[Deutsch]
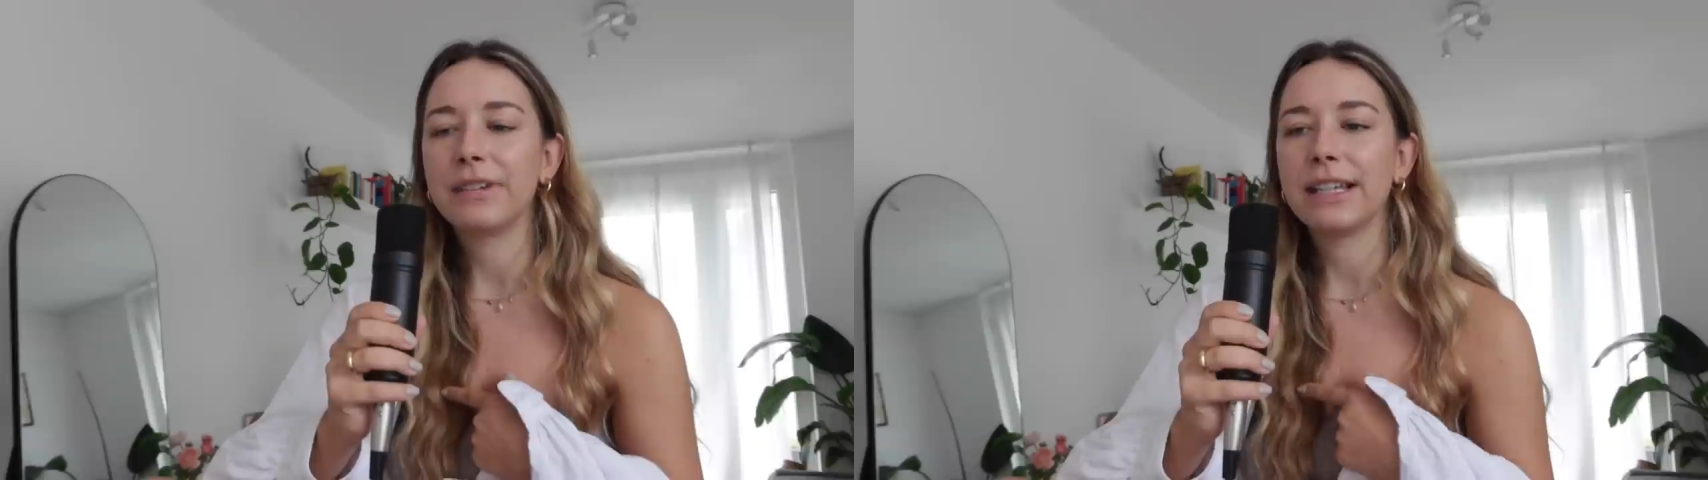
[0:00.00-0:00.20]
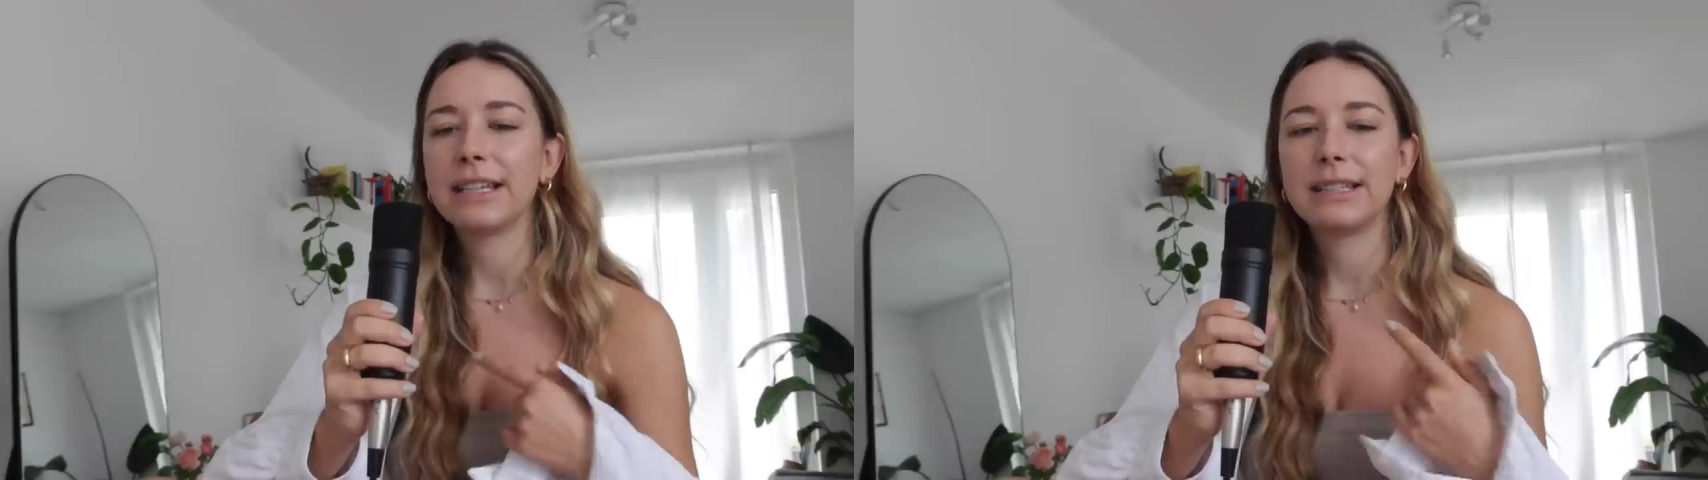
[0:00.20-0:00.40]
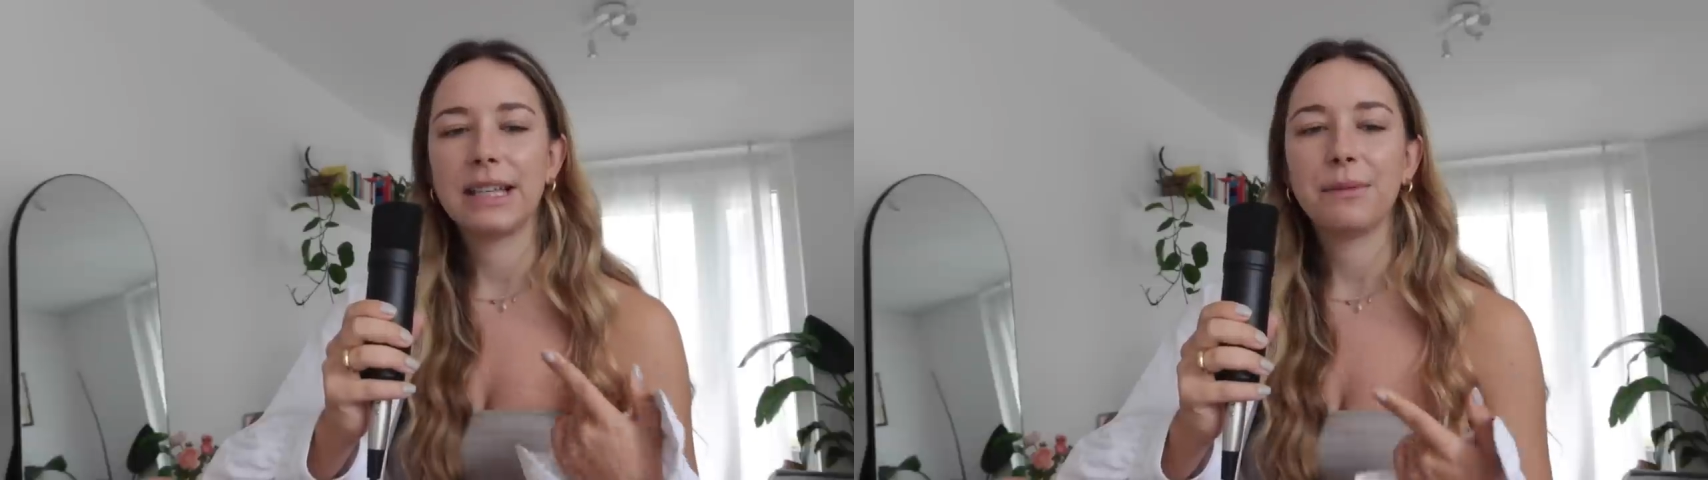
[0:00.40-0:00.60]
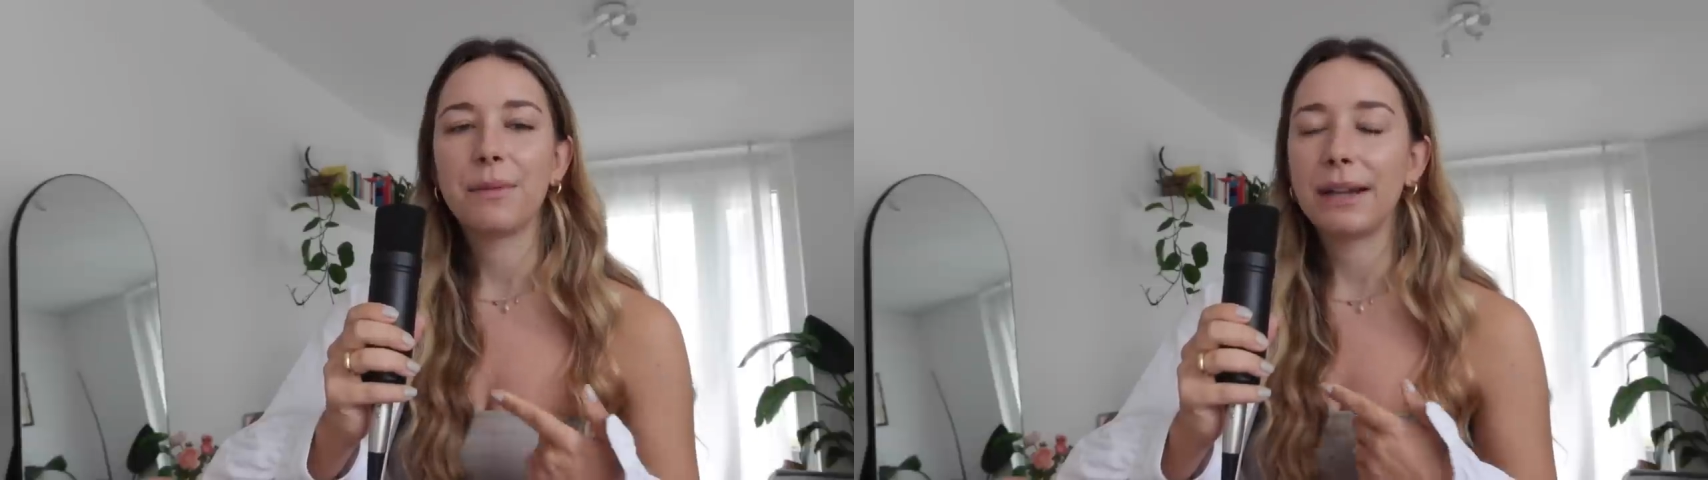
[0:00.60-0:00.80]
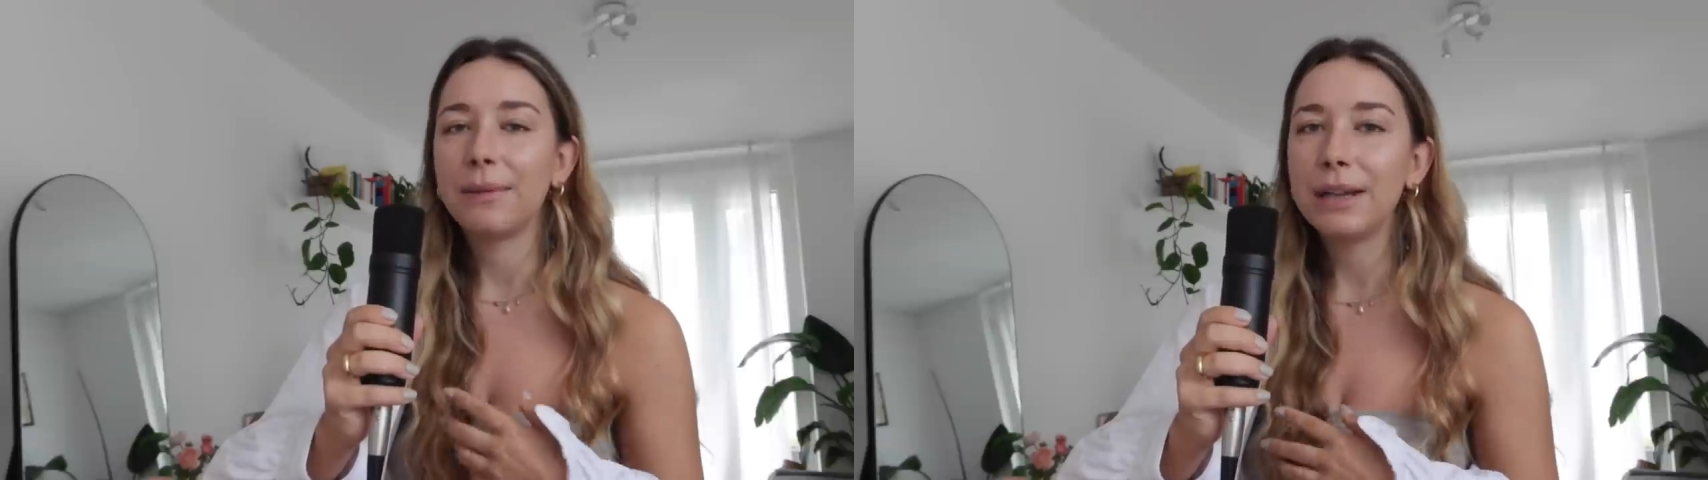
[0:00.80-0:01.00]
welches Thema
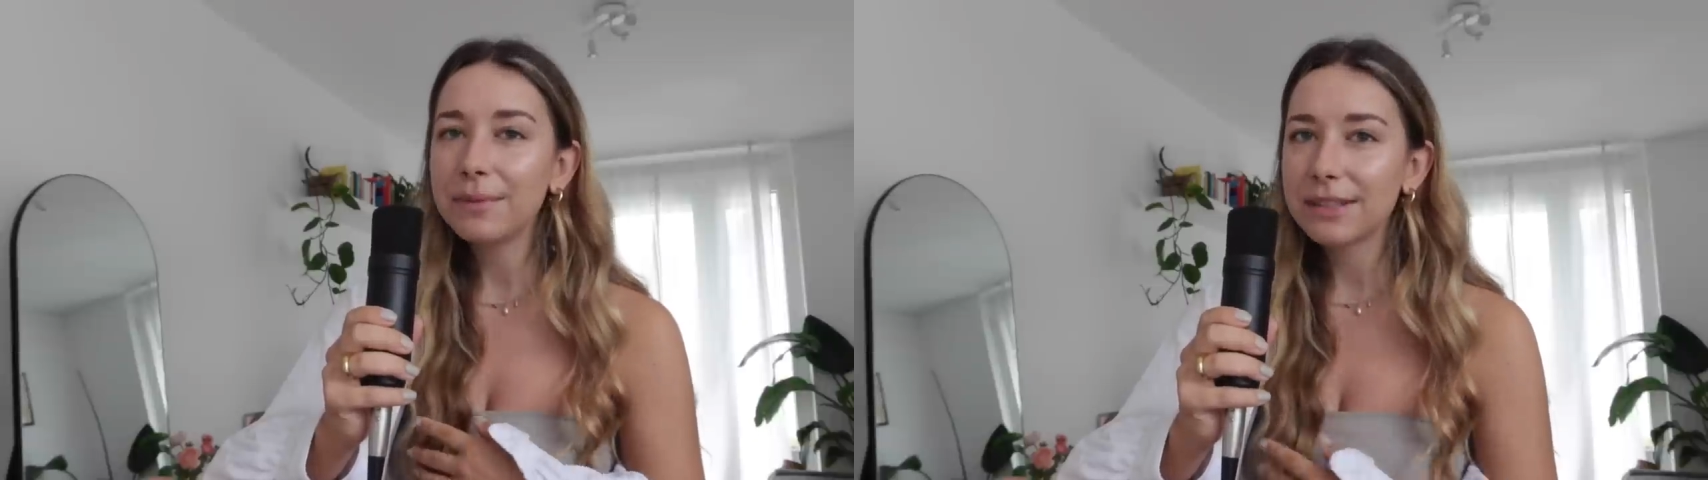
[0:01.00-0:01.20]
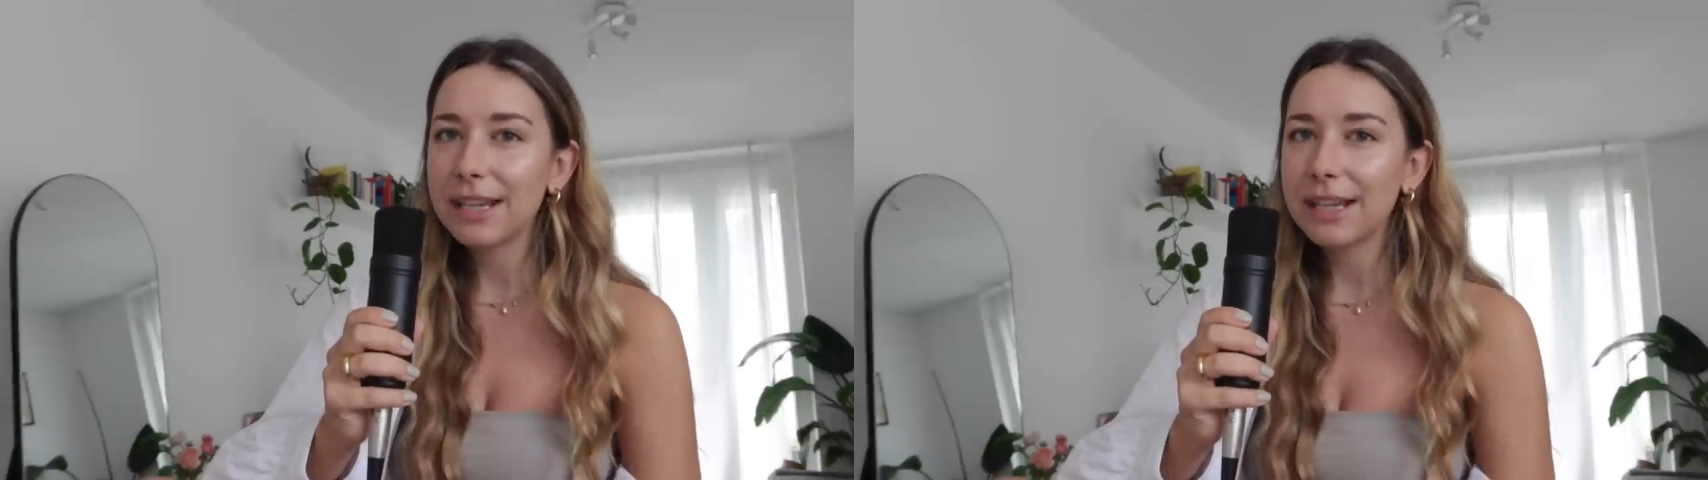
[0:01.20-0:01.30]
man am liebsten